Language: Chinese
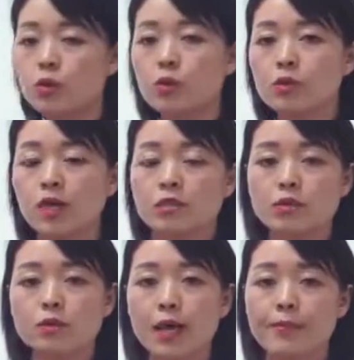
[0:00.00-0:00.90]
o 多它
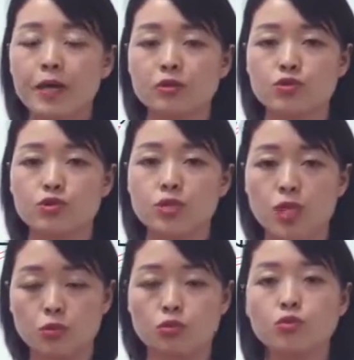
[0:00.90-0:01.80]
是用来表示
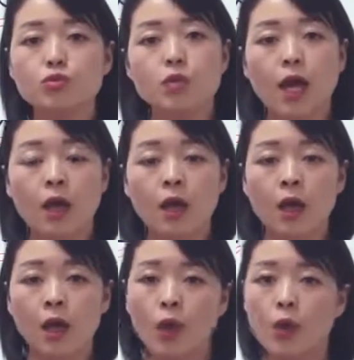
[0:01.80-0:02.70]
程度
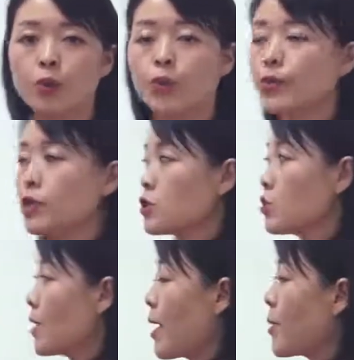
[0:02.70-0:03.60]
的，h o 多呢
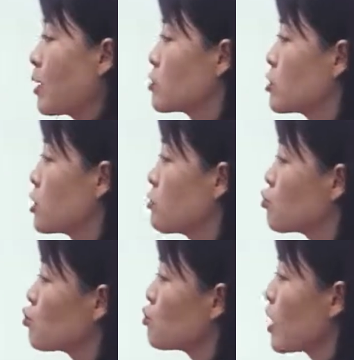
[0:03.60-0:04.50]
是用来表示
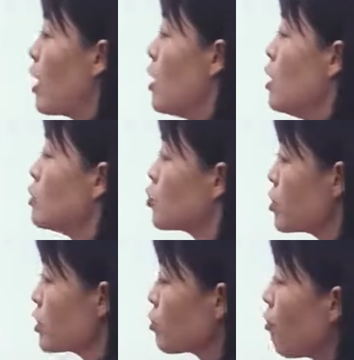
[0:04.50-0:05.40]
程度的，
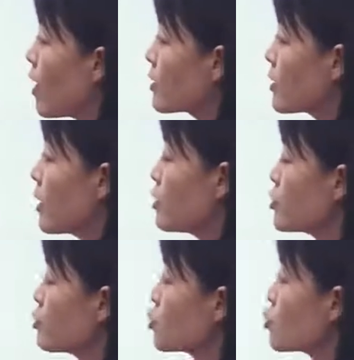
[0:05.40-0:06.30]
所以的话呢，
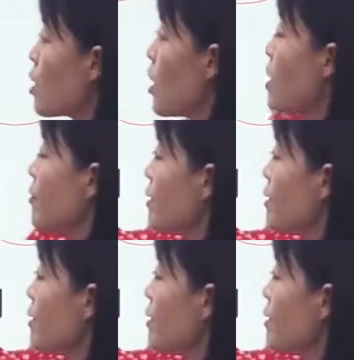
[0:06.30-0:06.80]
就是说